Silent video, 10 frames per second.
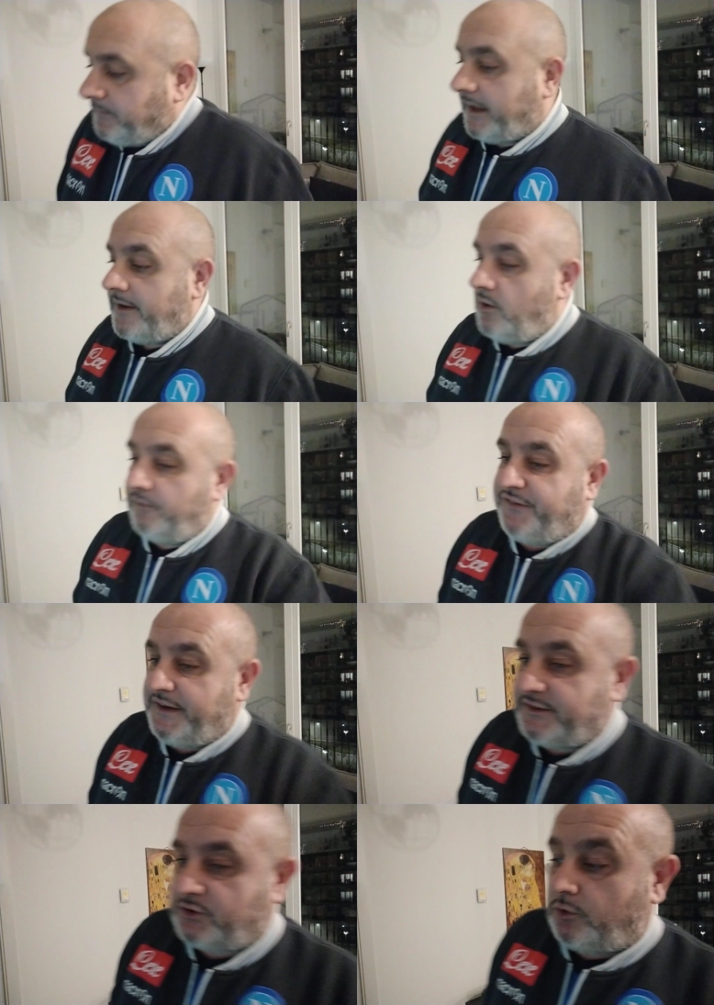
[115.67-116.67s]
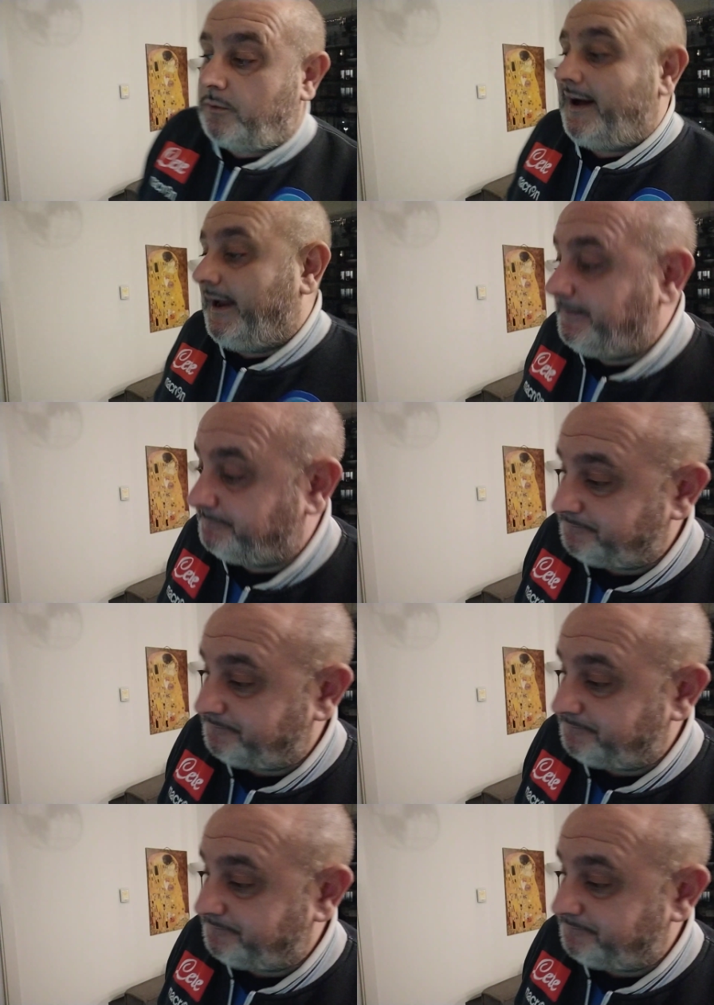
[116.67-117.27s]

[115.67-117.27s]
che non finiscono mai.